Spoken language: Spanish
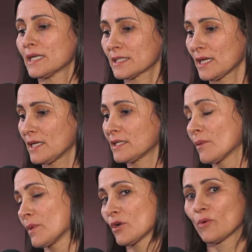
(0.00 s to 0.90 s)
Ella ahí
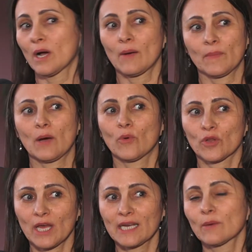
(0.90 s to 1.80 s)
también nos va a
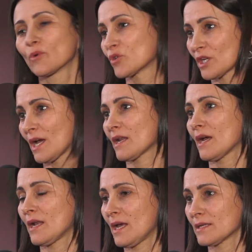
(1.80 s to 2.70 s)
abordar y a mostrar
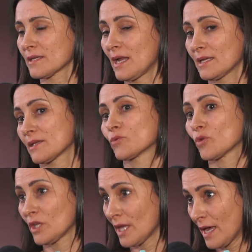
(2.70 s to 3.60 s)
a las, a las
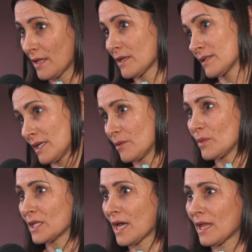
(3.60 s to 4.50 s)
autoridades que están
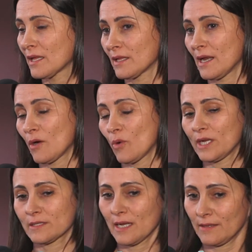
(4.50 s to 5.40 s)
invitadas de las
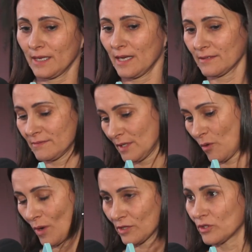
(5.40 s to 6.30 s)
cuales, de las
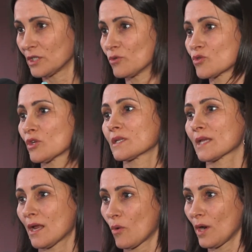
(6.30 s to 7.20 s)
cuatro
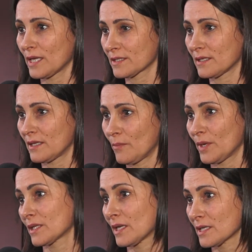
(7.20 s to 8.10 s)
instituciones a las cuales este,
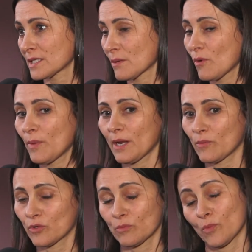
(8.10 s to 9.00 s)
pertenecemos para
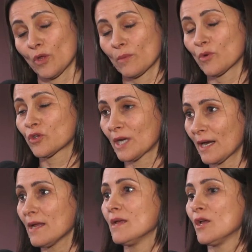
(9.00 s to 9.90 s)
poder
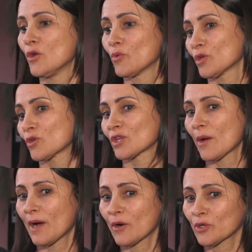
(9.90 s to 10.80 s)
mostrar nuestro
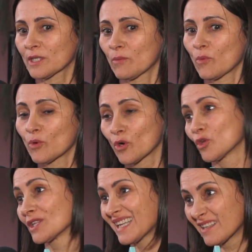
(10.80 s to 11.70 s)
trabajo. Estamos muy
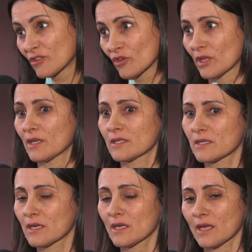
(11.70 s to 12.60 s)
contentos de
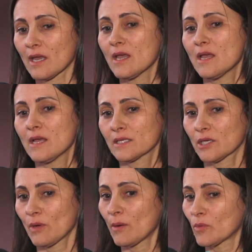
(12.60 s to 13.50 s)
decir que
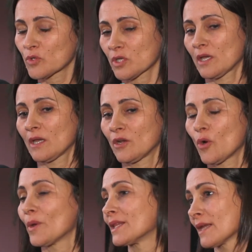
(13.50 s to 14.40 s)
llevamos
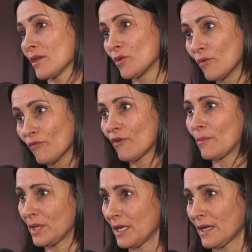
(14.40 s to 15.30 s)
91 eh,
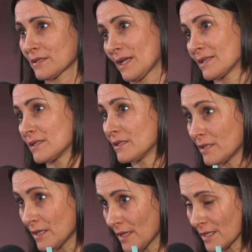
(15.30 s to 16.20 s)
familias
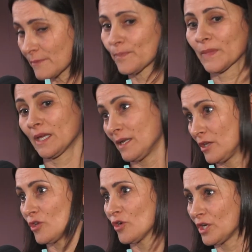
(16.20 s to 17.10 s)
asistidas, niños,